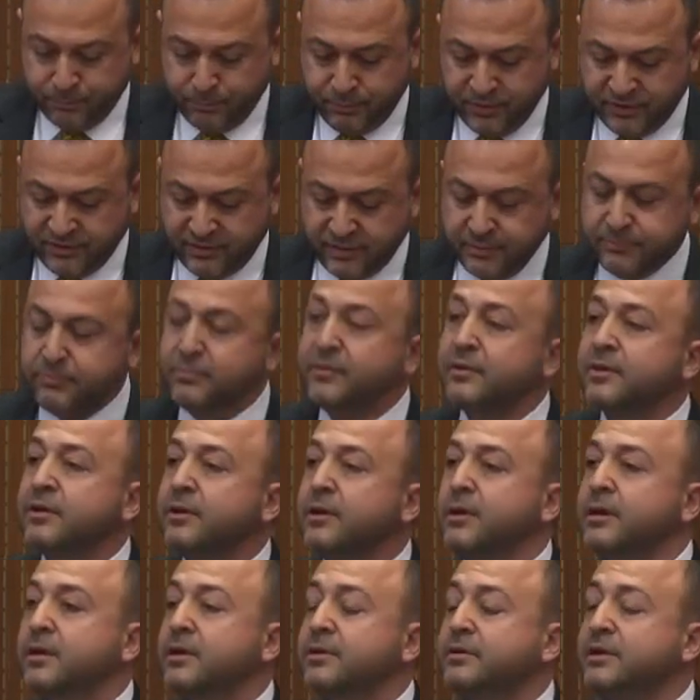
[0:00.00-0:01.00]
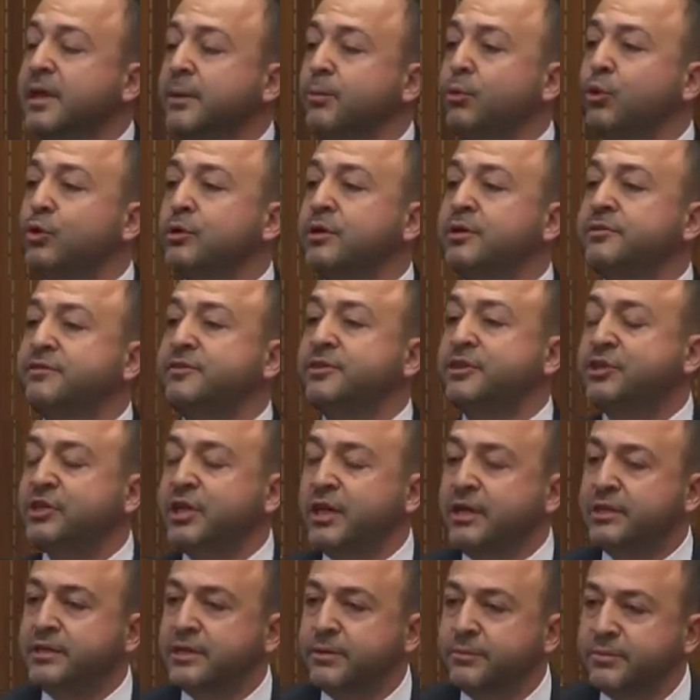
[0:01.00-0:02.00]
Bizim e, demokrasi
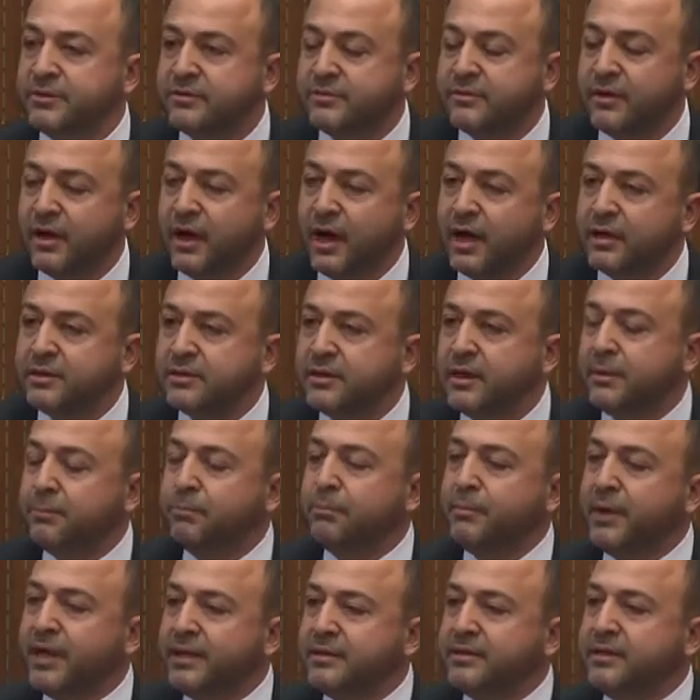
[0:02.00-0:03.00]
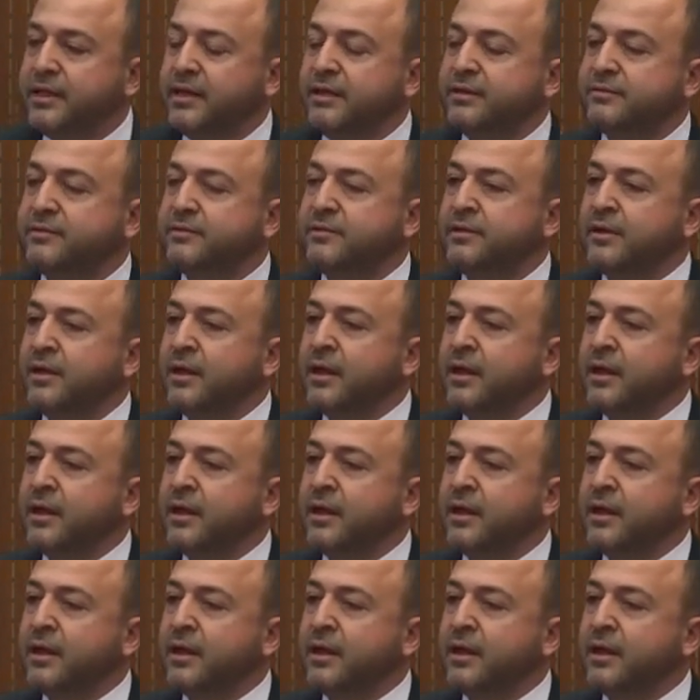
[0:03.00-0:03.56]
şehidimiz Adnan Menderes